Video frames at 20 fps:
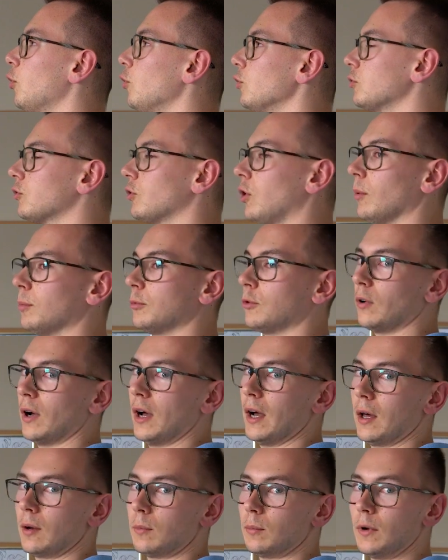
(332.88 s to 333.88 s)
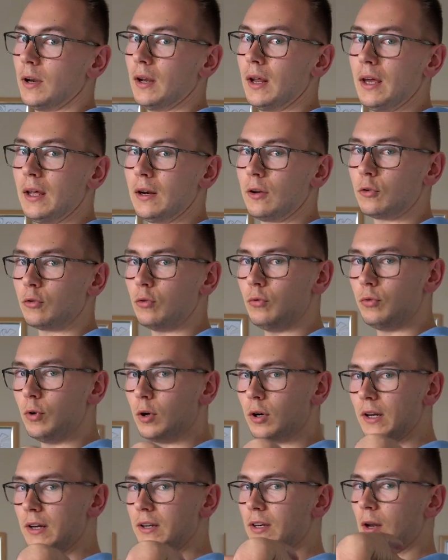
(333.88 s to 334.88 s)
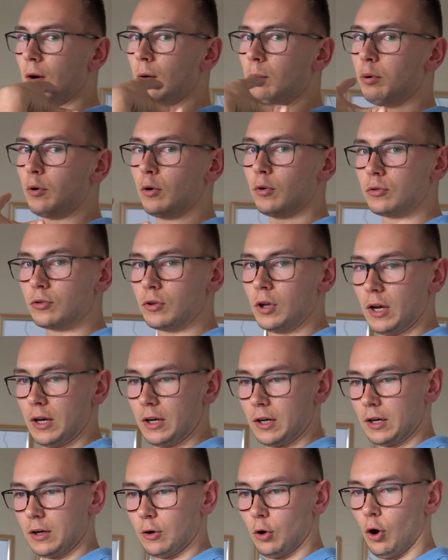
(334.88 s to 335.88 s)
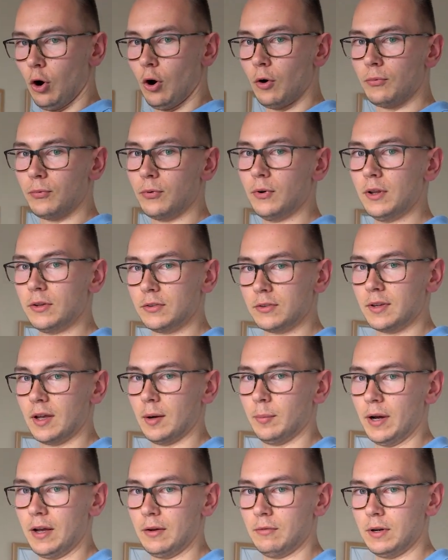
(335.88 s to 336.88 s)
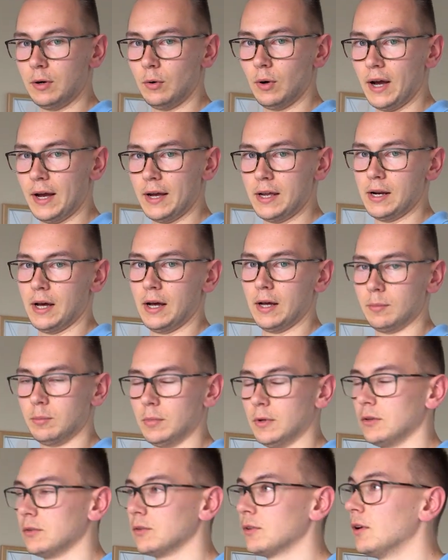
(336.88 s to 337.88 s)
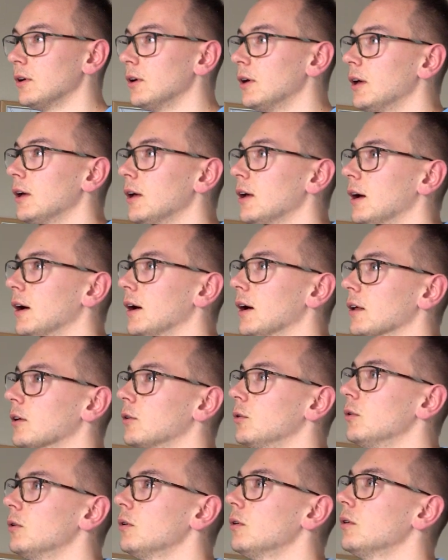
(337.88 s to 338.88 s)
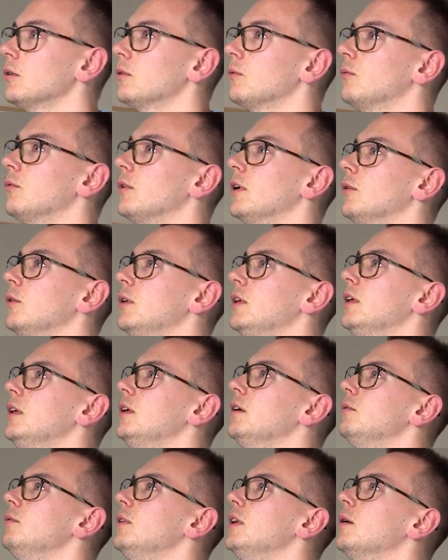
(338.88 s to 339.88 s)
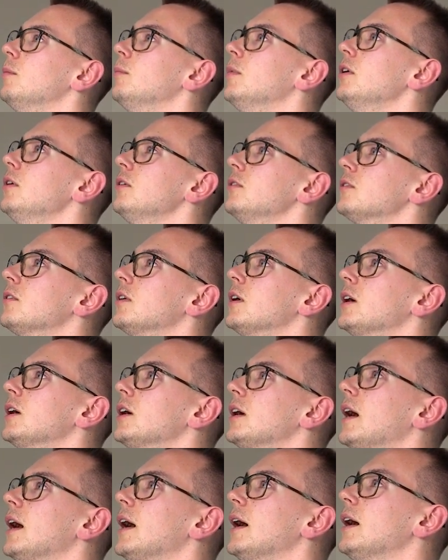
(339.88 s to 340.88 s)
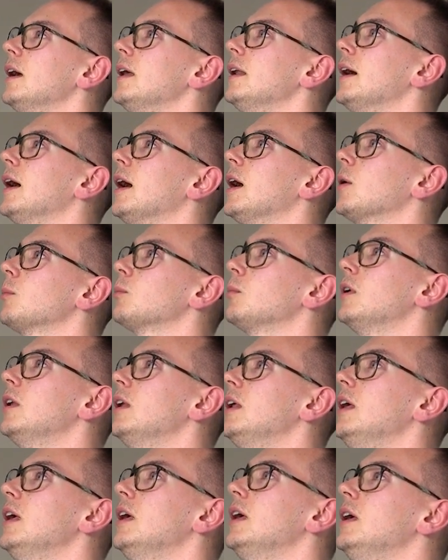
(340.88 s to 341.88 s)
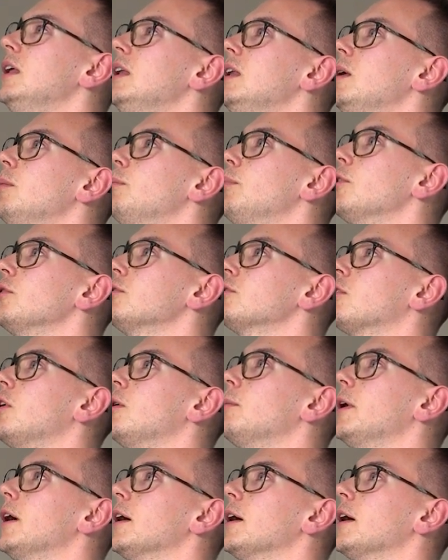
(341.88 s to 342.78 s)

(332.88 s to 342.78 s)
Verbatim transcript: Brustkorb zu atmen, dass du wirklich deine Brust öffnest dabei, wenn du einatmest. Achtung, wenn du hier wieder bist, einatmen, in den Brustkorb